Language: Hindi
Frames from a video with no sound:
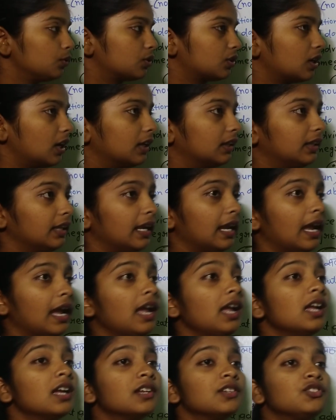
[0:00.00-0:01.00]
यूज करते
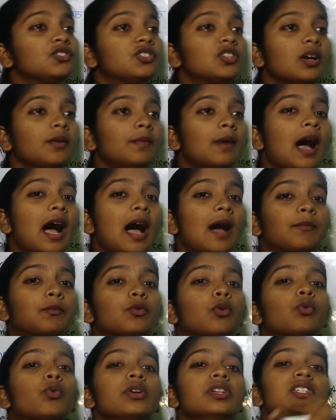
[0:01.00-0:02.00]
हैं जब
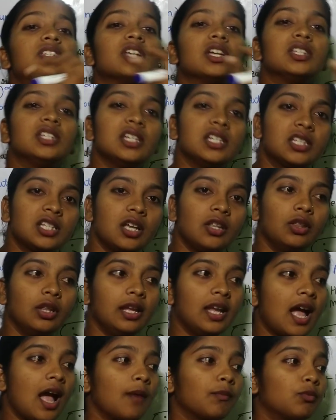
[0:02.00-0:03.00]
आपको कोई सजेशन
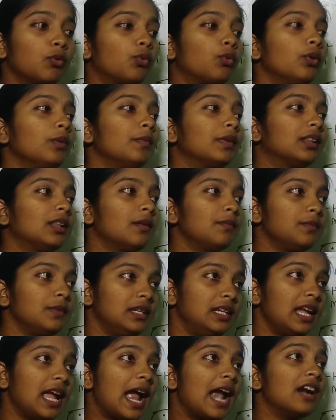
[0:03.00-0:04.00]
दे आपको कोई मतलब
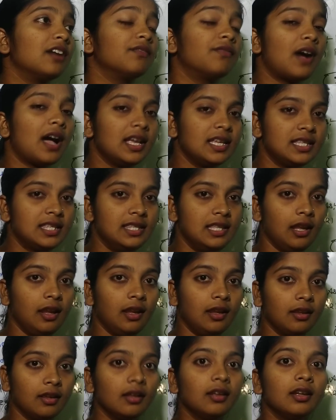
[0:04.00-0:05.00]
ये एडवाइस दे
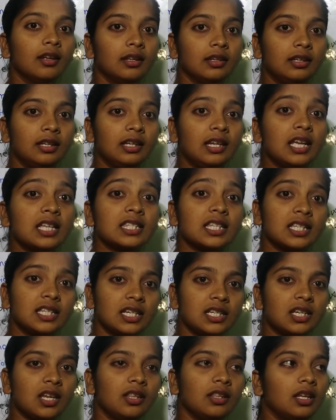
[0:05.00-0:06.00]
ठीक है
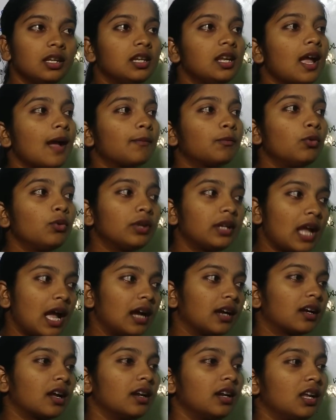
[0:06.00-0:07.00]
सजेशन दे कि आपको
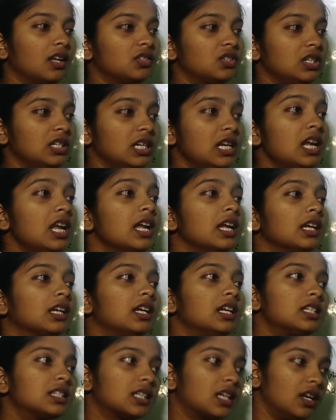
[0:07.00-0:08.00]
क्या करना चाहिए
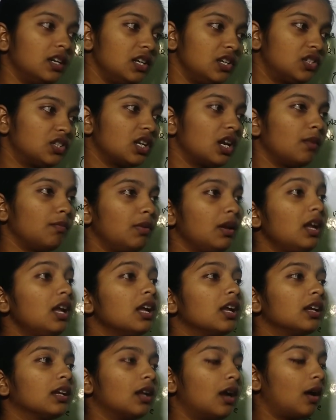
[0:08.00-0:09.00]
किस कंडीशन में
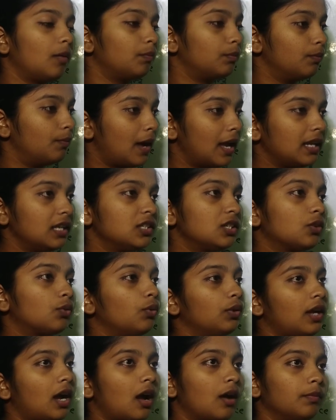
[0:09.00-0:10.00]
आप मान लीजिए
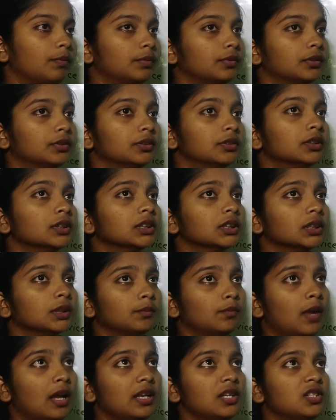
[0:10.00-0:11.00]
कोई आप
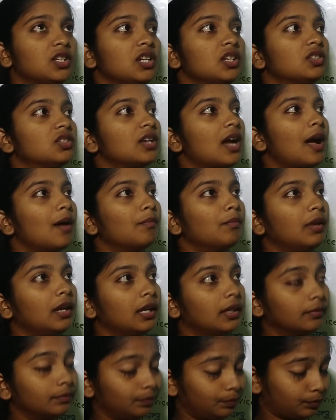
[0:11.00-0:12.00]
मान लीजिए एग्जाम
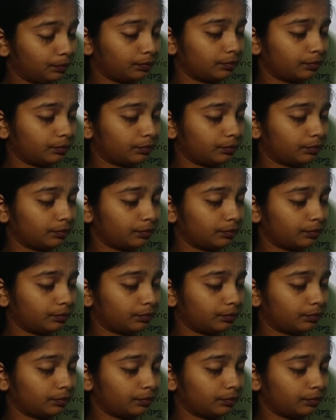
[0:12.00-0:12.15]
में